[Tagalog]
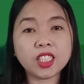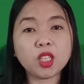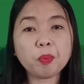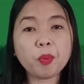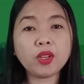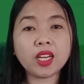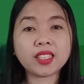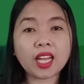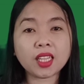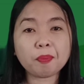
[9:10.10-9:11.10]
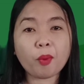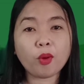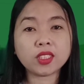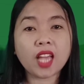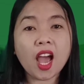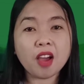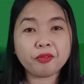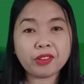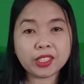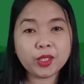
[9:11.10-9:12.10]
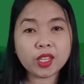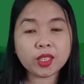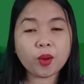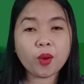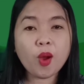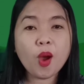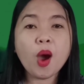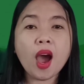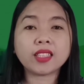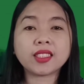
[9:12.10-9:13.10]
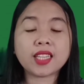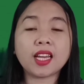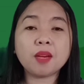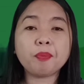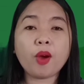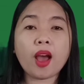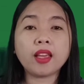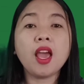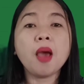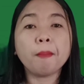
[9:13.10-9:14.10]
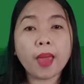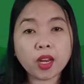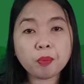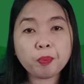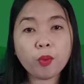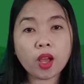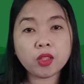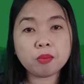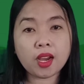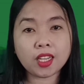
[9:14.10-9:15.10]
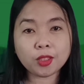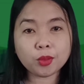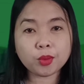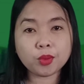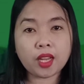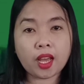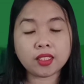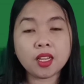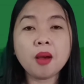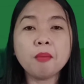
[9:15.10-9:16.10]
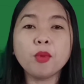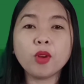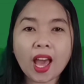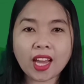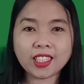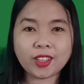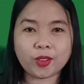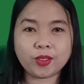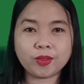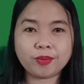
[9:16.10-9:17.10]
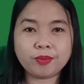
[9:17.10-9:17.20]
Dito po nagtatapos ang video ito at sana po ay meron po kayong mga natutunan mula rito.